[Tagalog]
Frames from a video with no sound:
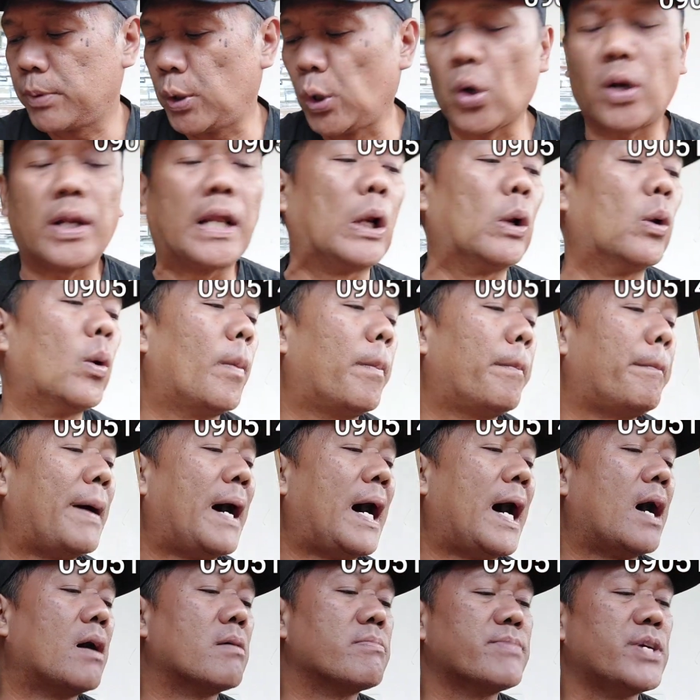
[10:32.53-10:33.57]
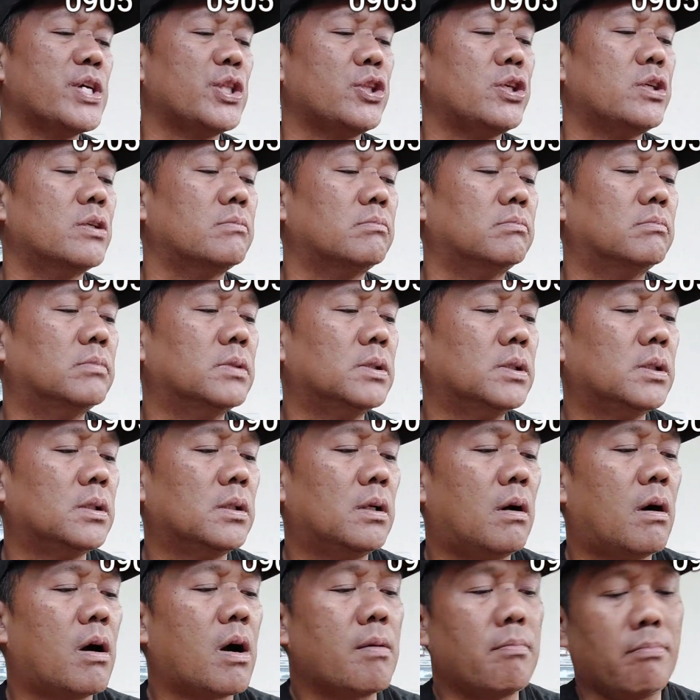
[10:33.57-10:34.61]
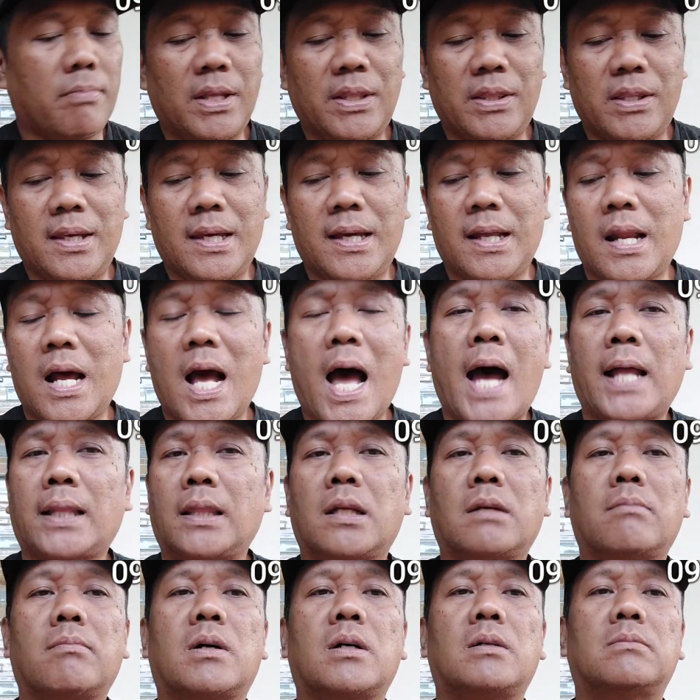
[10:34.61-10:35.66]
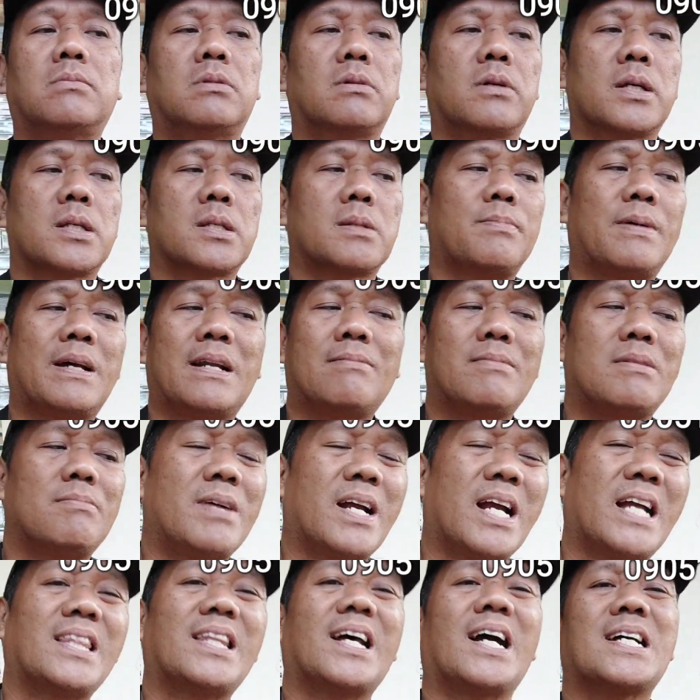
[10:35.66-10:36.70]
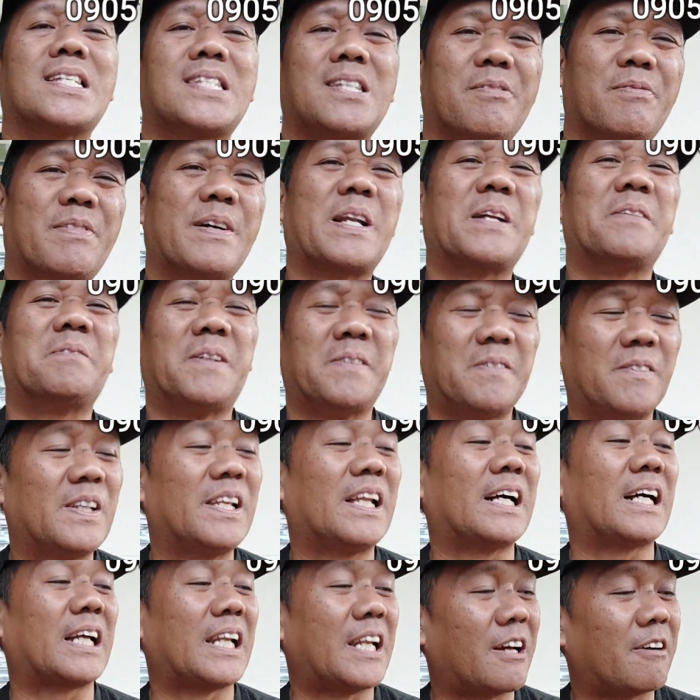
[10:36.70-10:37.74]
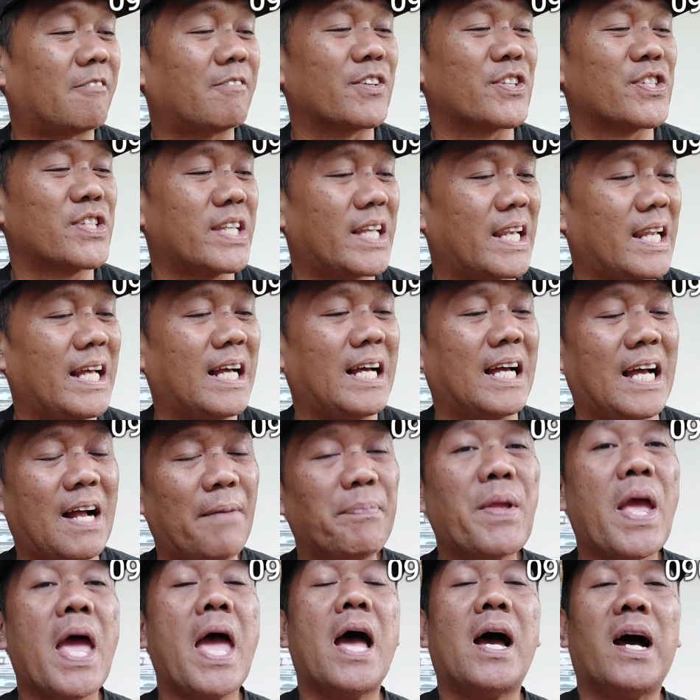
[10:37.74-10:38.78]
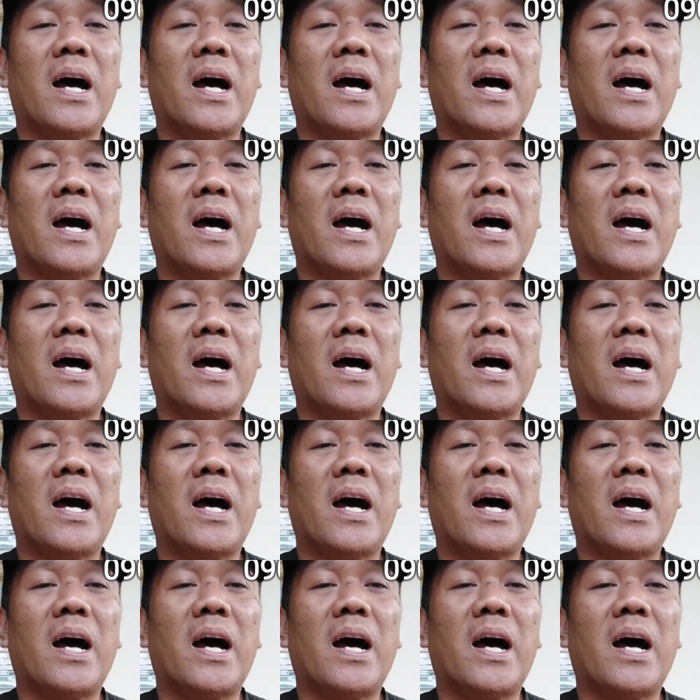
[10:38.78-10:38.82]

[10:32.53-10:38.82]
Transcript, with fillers: Pure na lupa ang medium or media ng ating mga bugis. Para maganda kasi para mamulaklak po sila ha.